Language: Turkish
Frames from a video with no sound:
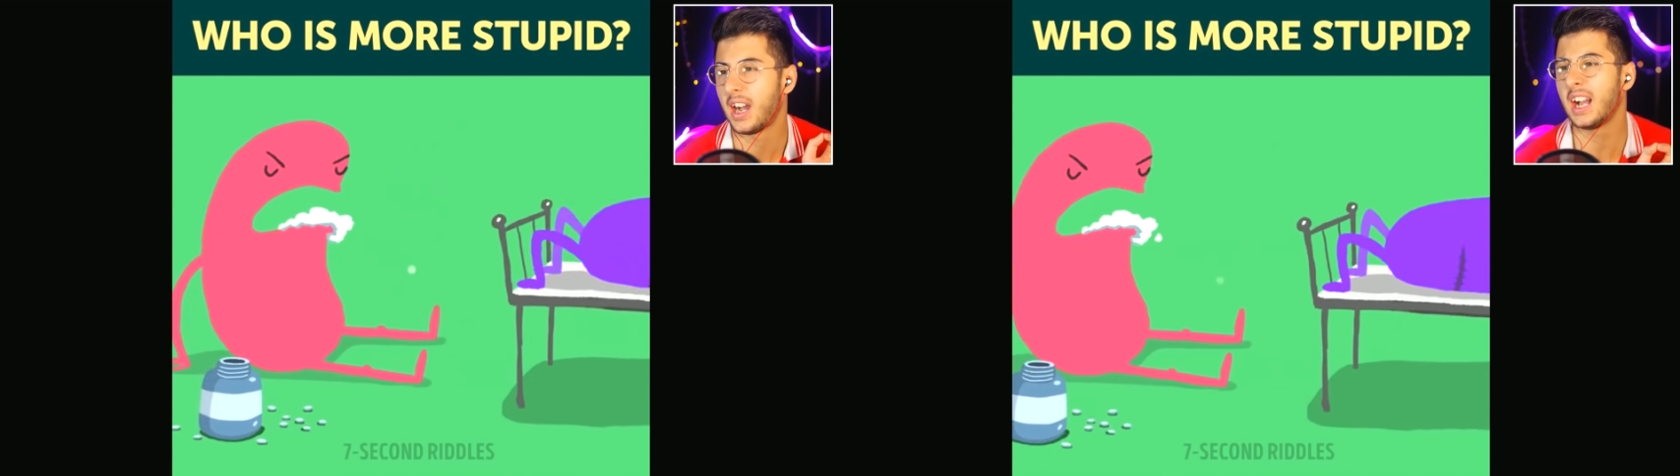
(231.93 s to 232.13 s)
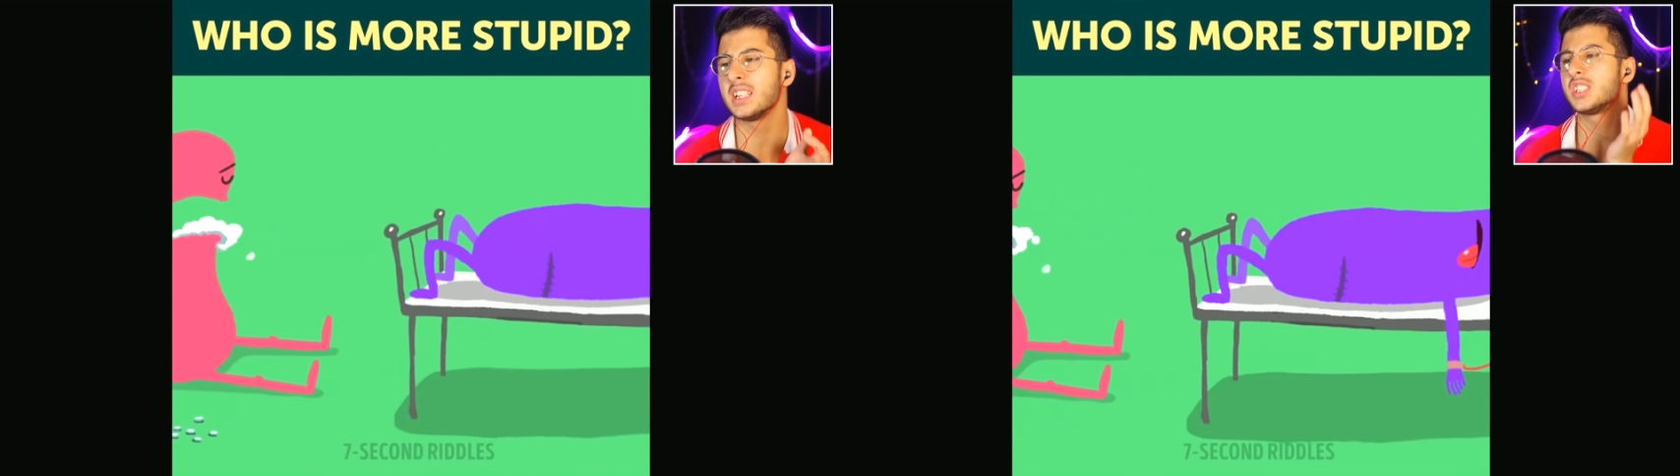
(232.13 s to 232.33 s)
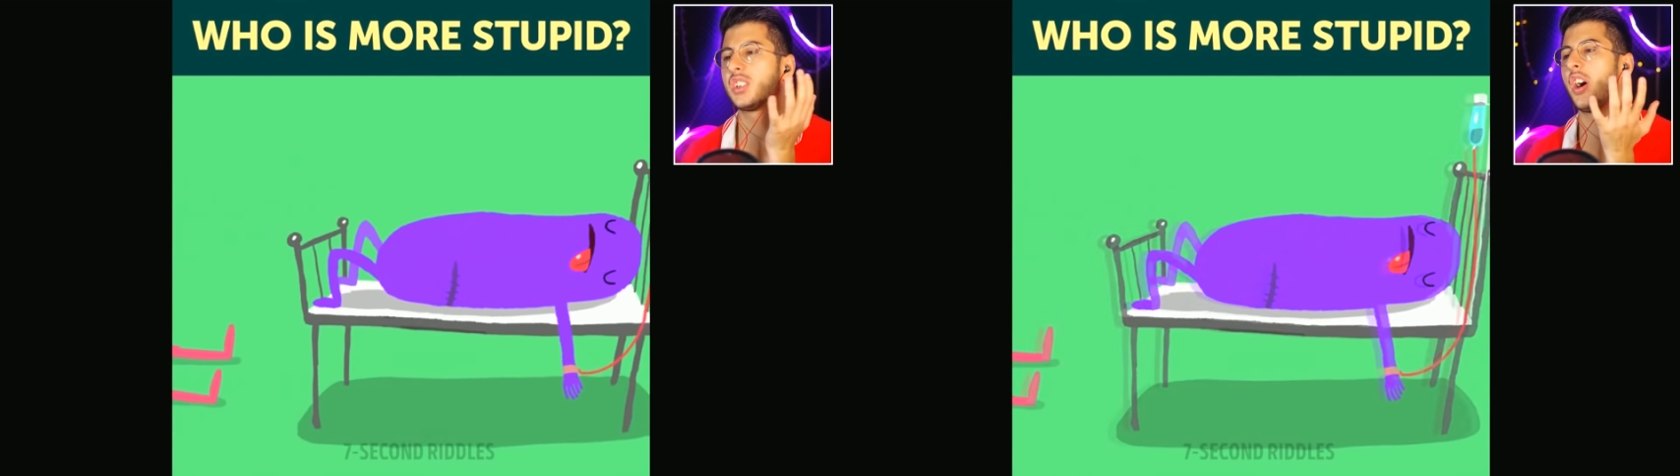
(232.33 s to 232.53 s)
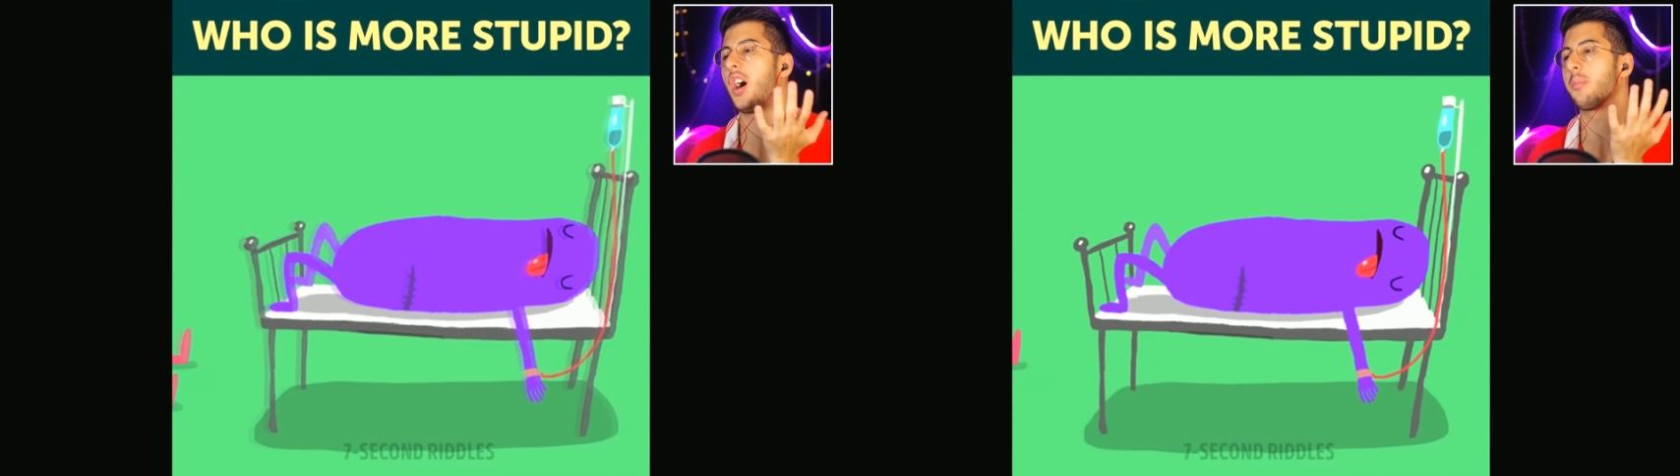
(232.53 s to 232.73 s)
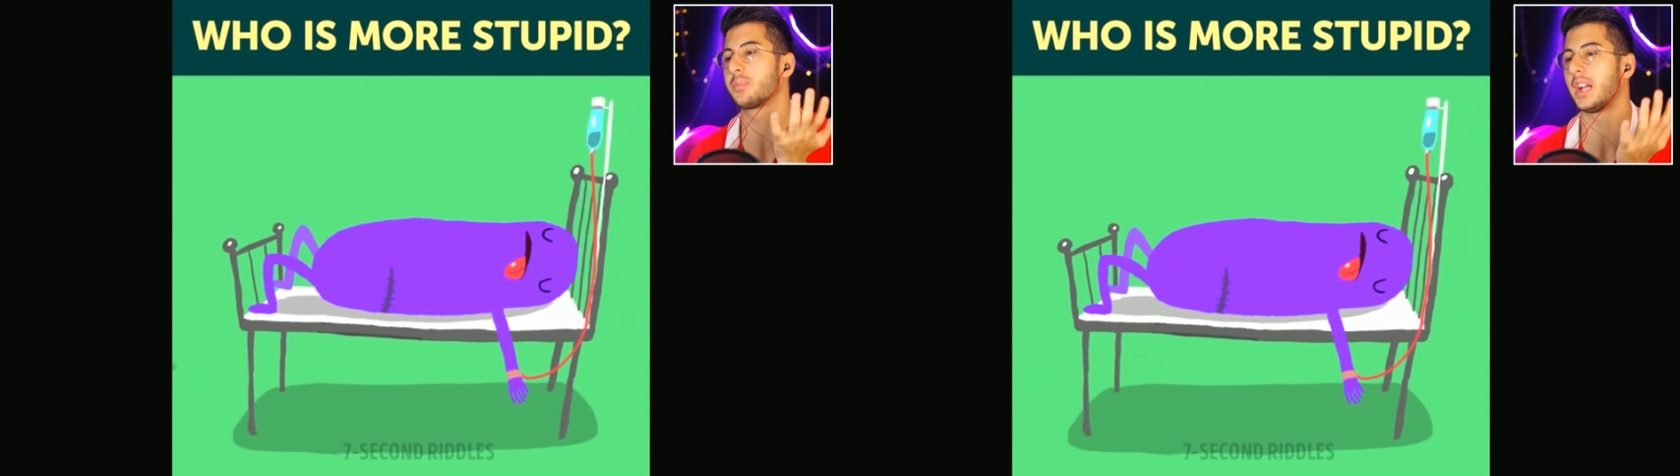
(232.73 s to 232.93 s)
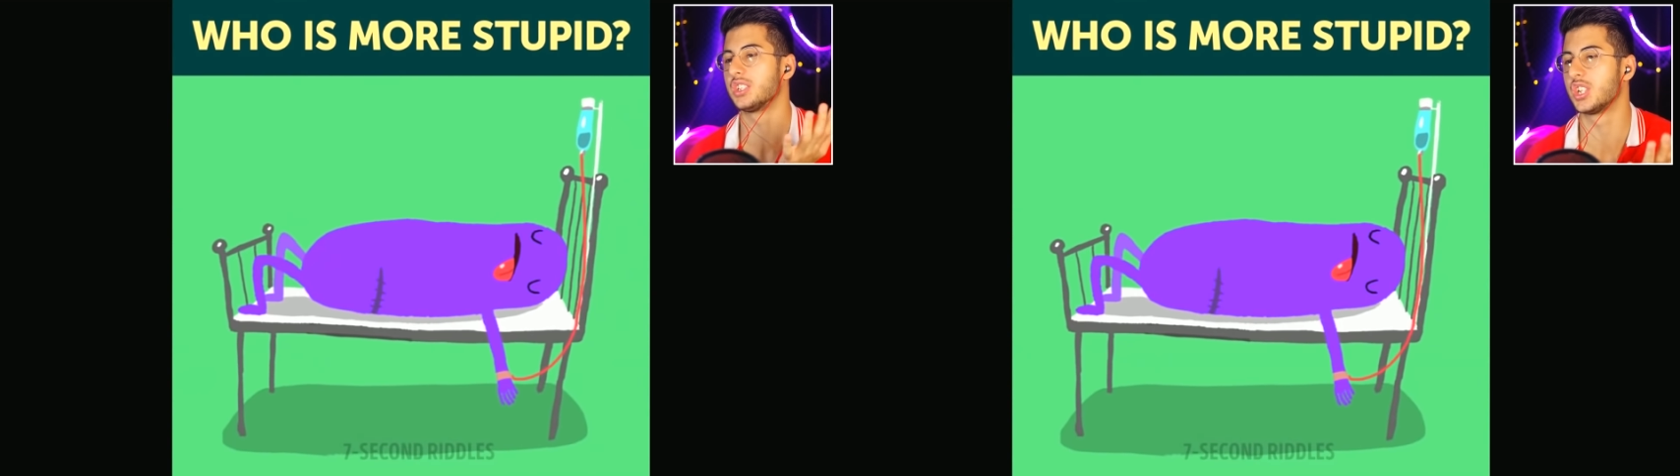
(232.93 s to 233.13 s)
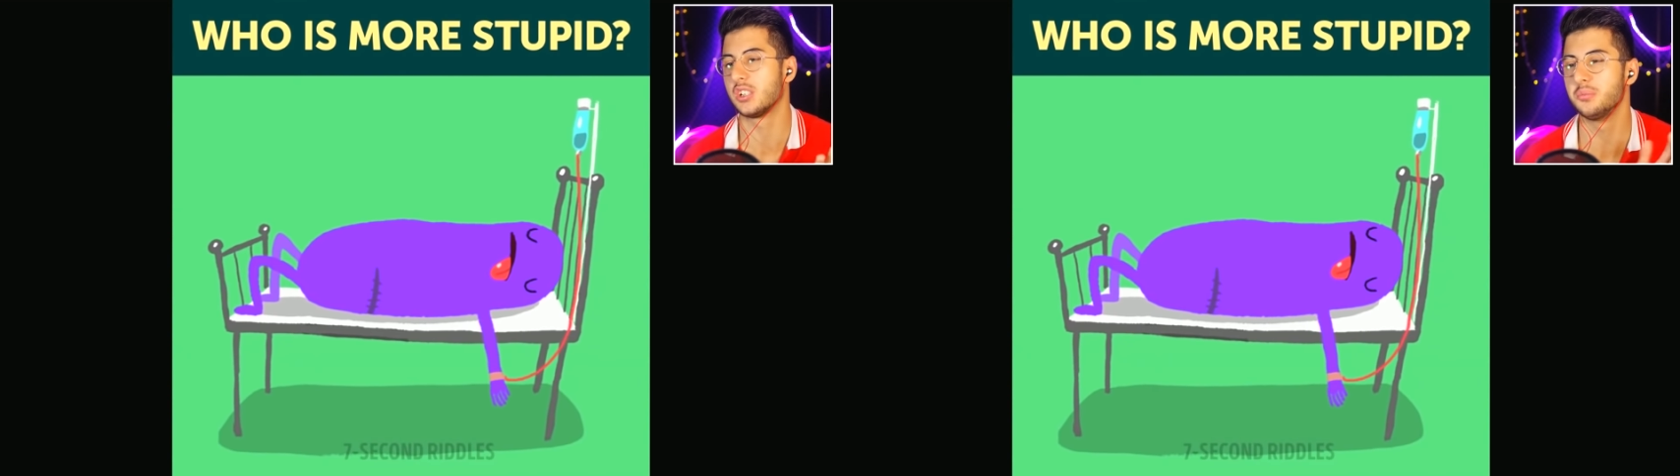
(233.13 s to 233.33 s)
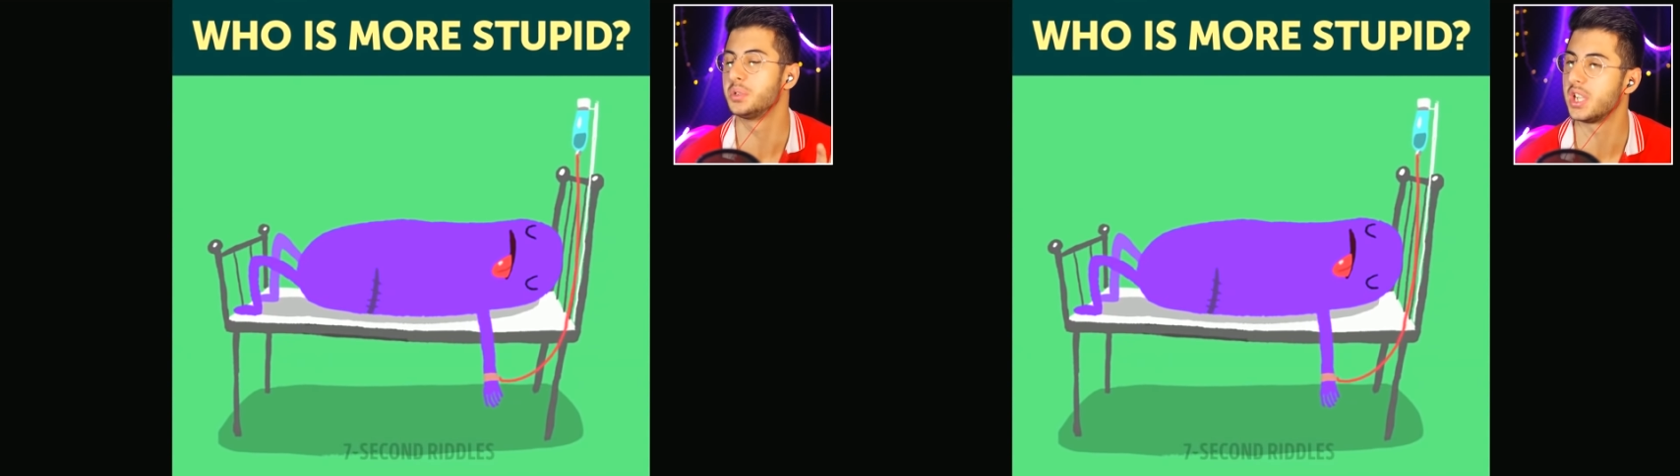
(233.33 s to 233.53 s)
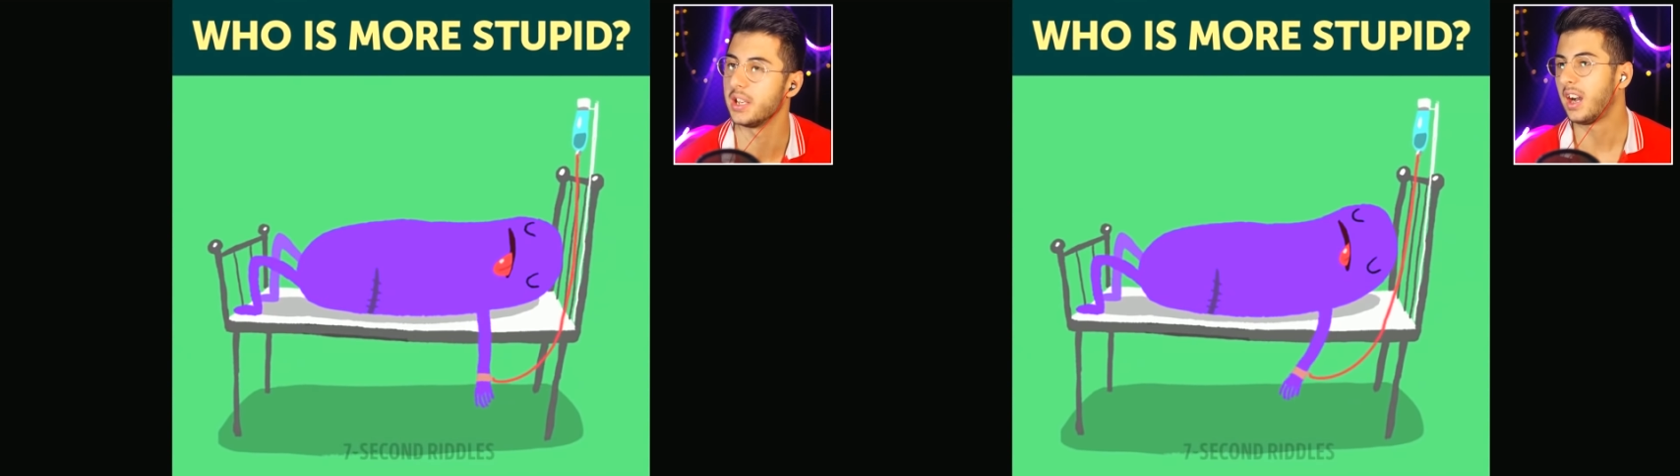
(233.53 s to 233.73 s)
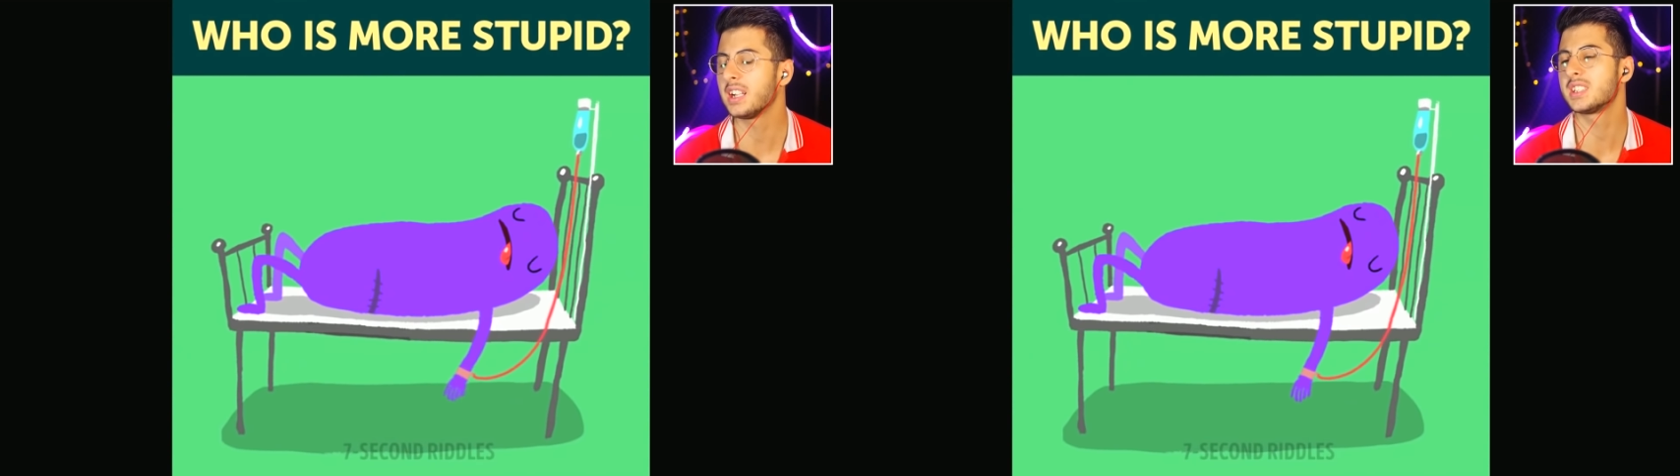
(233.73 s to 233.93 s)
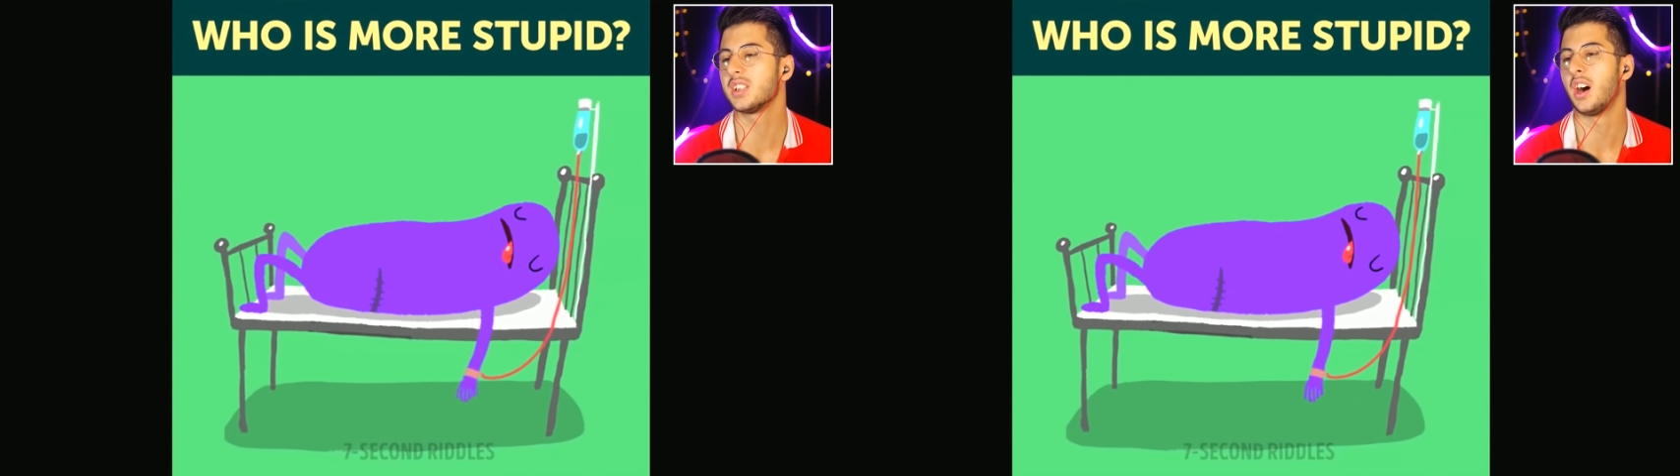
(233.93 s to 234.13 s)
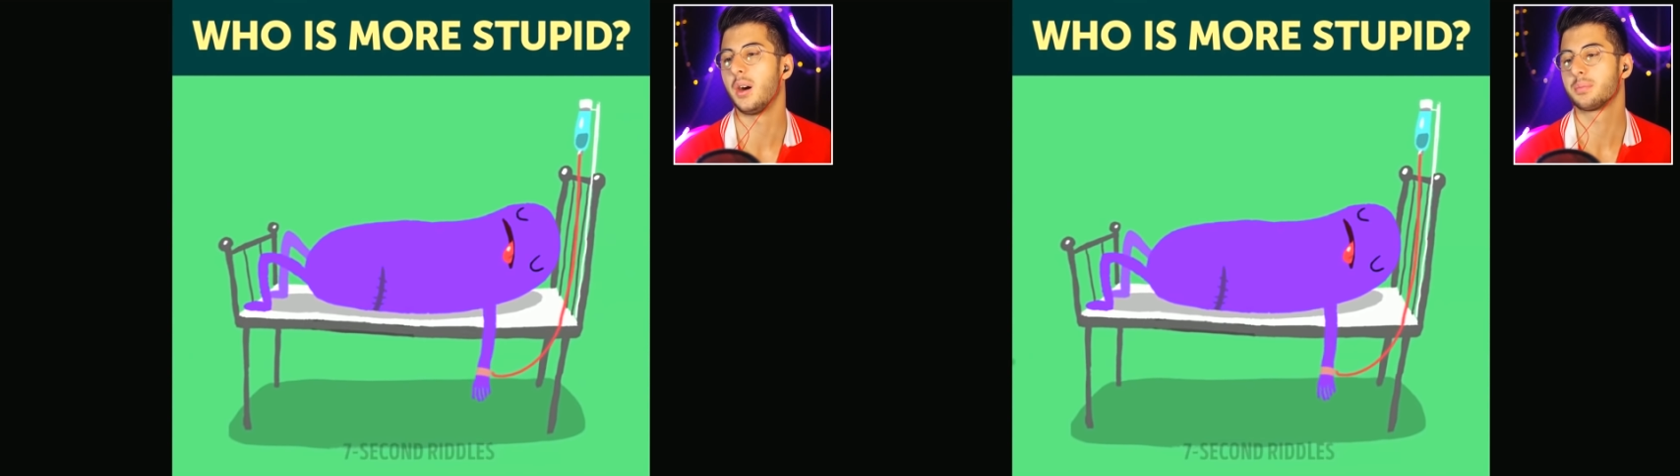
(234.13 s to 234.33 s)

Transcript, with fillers: Hangisi daha aptalca gibi bir şey. Hangisi daha